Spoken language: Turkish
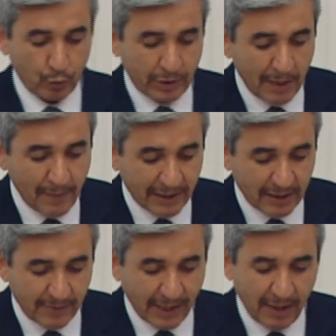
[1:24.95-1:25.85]
Güzel
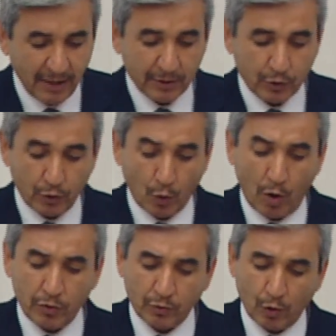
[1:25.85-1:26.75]
Mersin'imize son
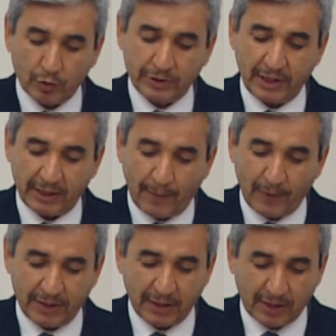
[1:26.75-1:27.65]
19 yılda
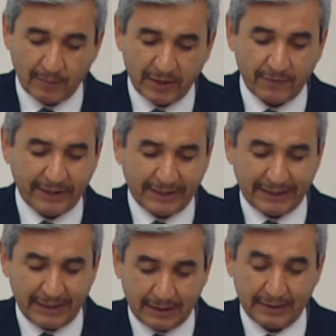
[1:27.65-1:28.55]
yapılan yatırımları
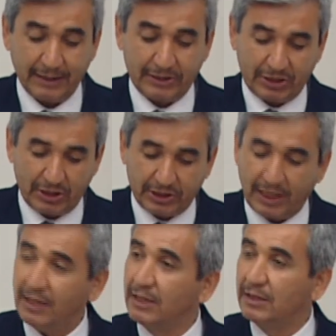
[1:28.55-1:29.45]
vakit
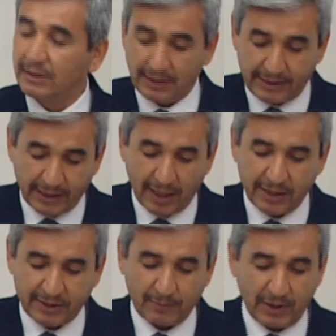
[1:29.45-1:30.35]
yettiğince sizlere
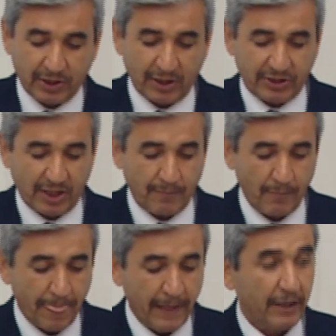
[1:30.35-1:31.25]
arz etmeye çalışacağım.
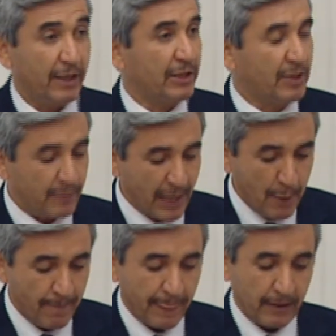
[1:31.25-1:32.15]

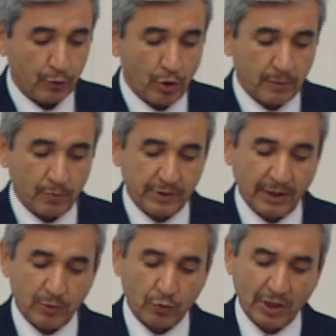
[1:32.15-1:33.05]
Eğitimde
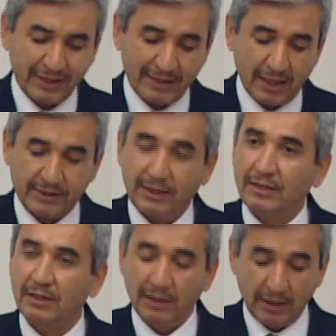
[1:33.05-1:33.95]
4836
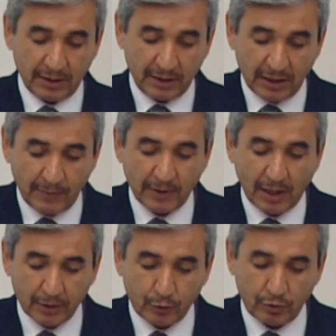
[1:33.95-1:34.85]
derslik
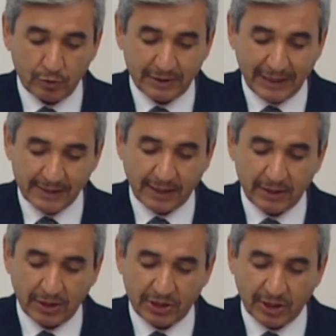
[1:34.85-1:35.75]

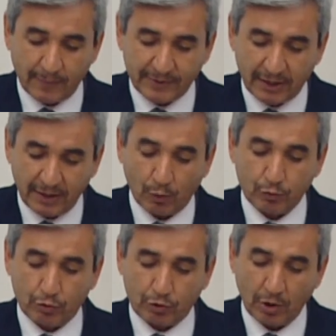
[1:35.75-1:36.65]
7687 kişi kapsamlı
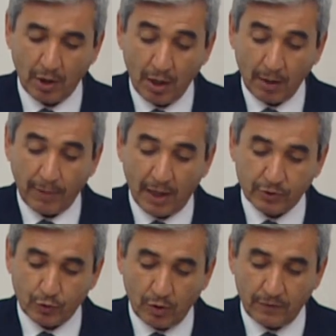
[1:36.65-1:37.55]
30
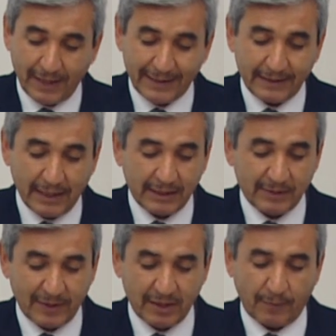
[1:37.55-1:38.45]
pansiyon ve diğer
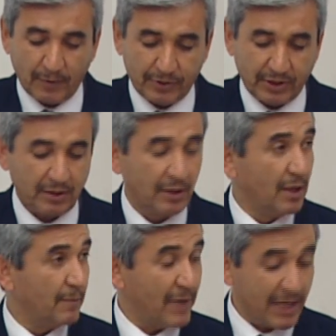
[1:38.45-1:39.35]
hizmetler yapılmıştır.
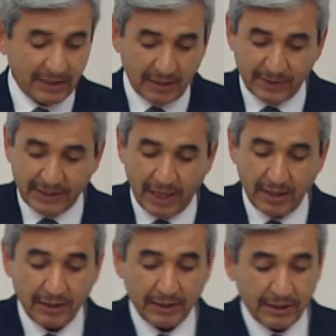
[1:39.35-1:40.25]

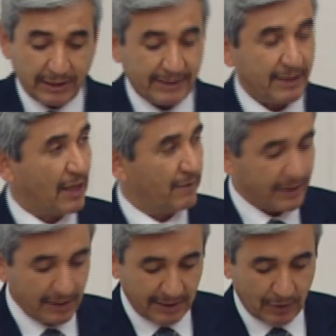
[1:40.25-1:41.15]
Mersin'imizde ikisi
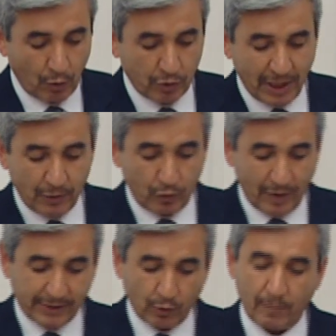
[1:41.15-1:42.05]
devlet, ikisi özel
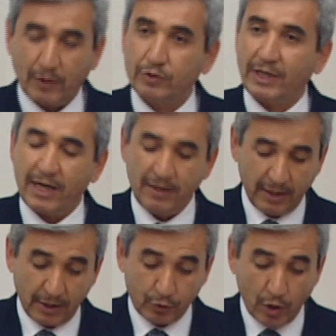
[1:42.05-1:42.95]
üniversite olmak üzere
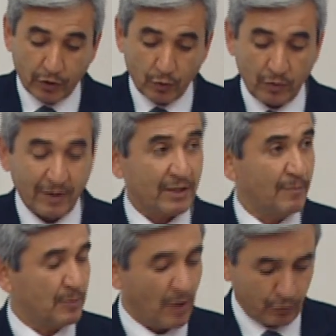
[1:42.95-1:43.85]
dört
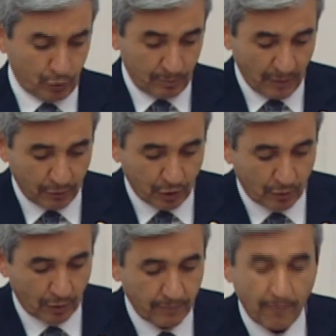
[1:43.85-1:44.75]
üniversitemiz mev mevcuttur.